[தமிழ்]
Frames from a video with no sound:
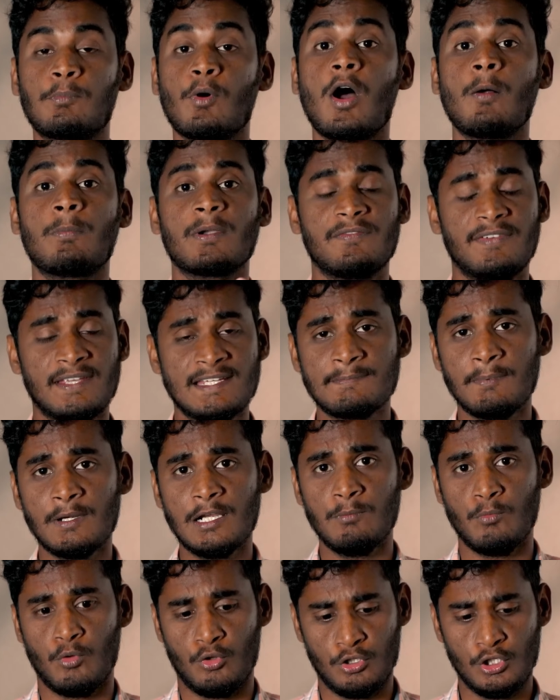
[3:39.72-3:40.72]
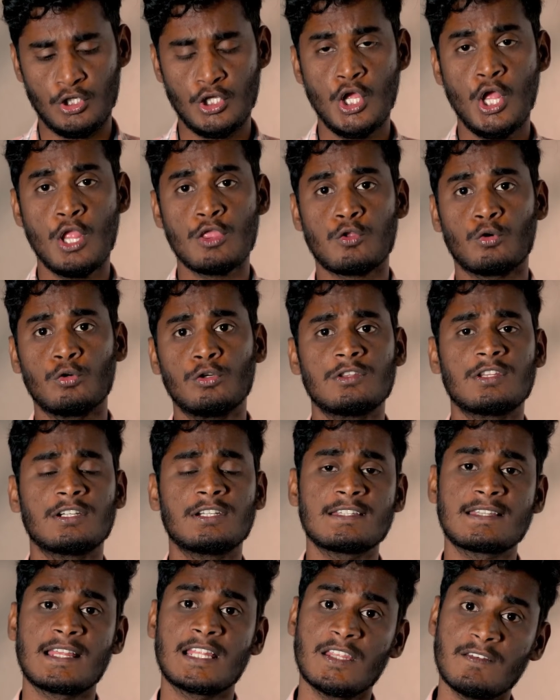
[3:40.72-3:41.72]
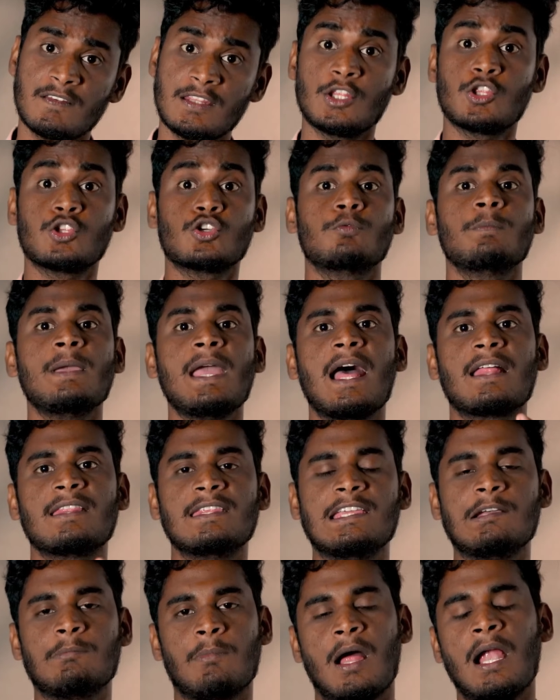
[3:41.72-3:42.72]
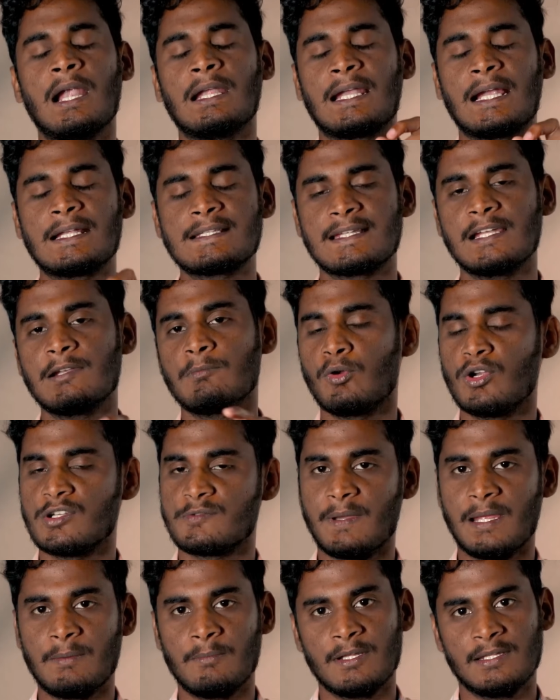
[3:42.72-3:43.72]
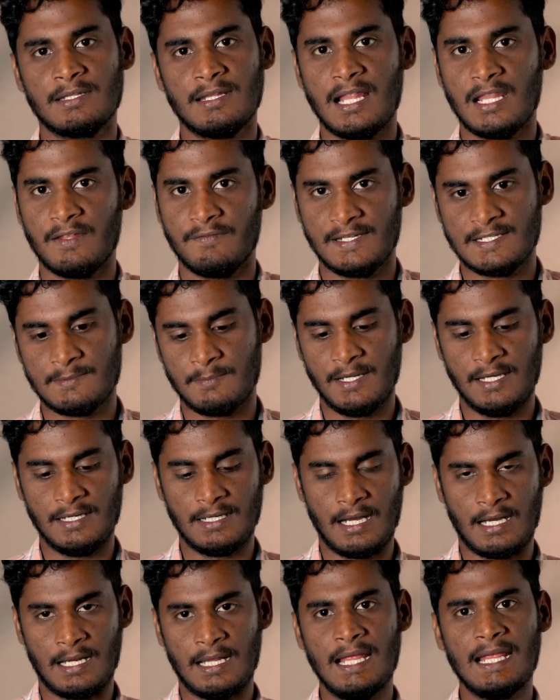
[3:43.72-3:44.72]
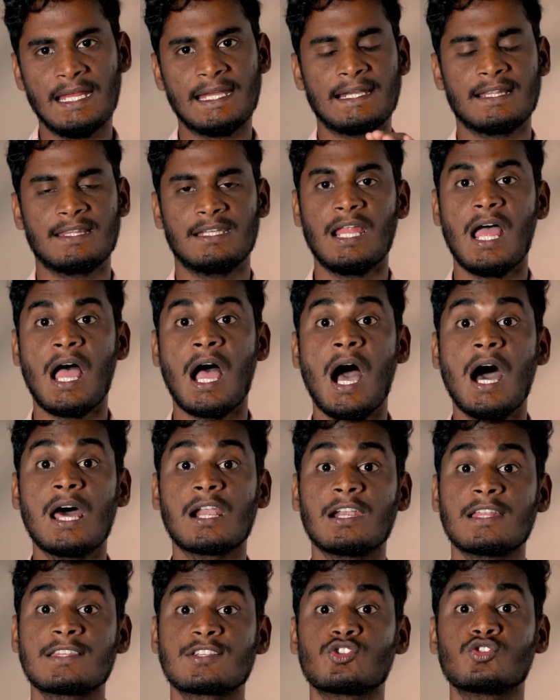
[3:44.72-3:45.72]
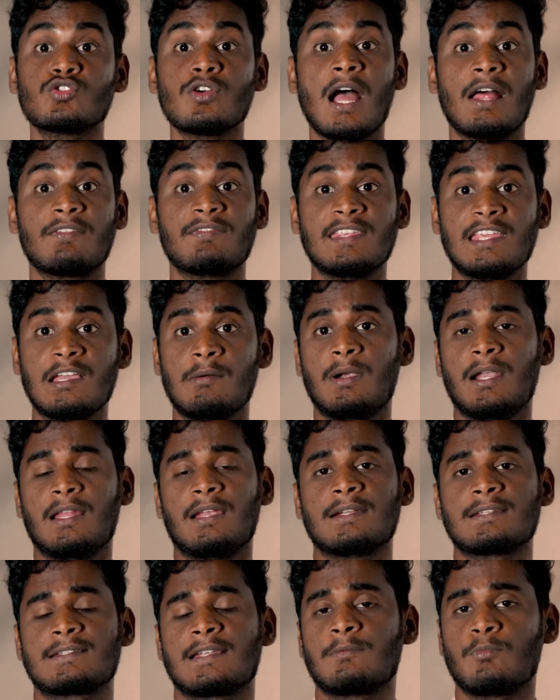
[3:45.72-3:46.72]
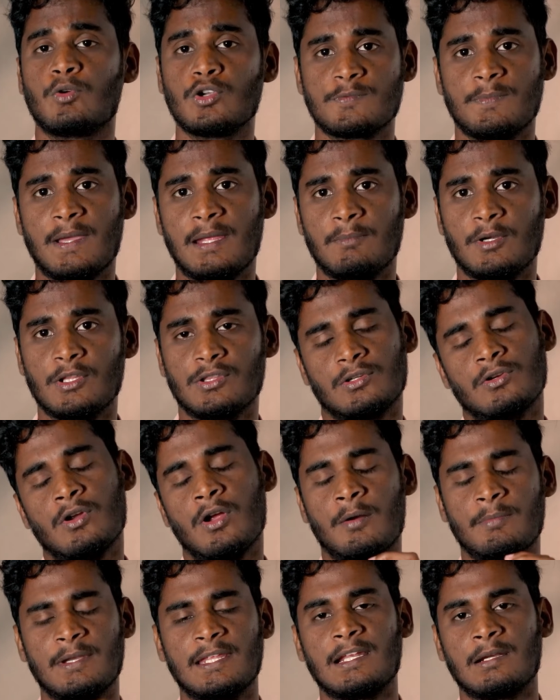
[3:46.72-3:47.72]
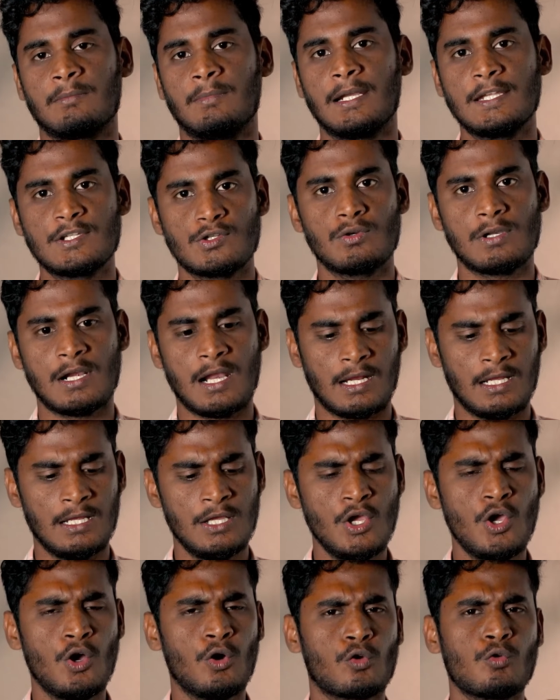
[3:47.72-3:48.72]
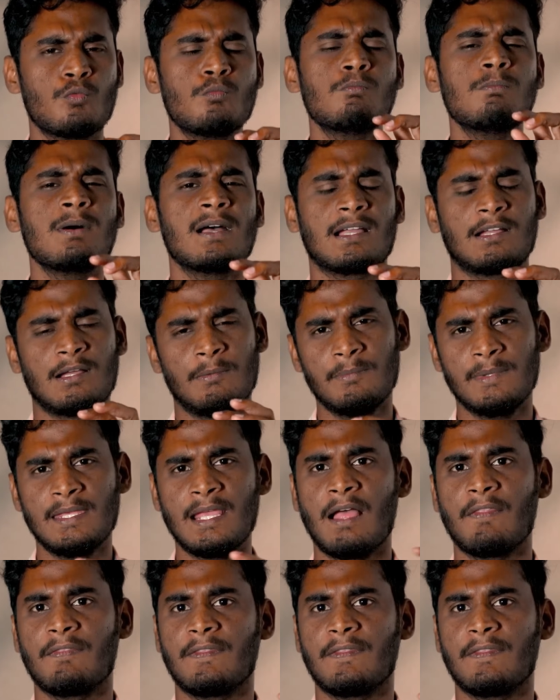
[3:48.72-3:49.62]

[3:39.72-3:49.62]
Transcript: இப்போ அப்படி ஃபிக்ஸ் பண்ணும்போது தொண்ணூத்தெட்டு சதவீதத்துக்குமே அதிகமாக நட்ஸ் அண்ட் போல்ஸ் பயன்படுத்தி தான் அதை ஃபிக்ஸ் பண்ணியிருக்காங்க கிட்டத்தட்ட ஆறு லட்சத்துக்கும் அதிகமான நட்ஸ் அண்ட் போல்ஸ் பயன்படுத்திருக்கோம் அப்படிங்கிற மாதிரி சொல்கிறாங்க ரொம்ப கம்மியாக